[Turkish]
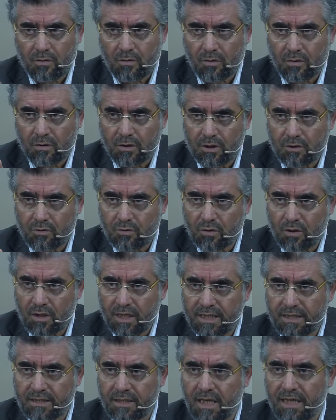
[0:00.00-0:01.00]
Onun için
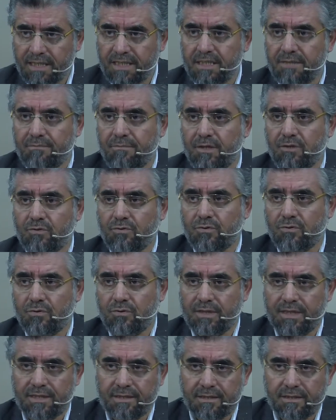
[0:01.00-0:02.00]
ona itaat etmek
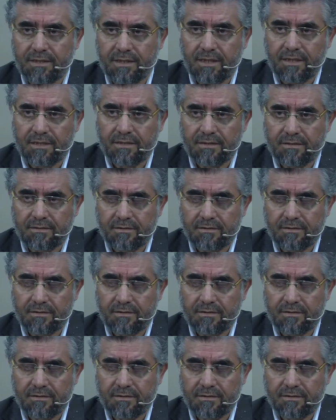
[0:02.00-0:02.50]
zorundadırlar.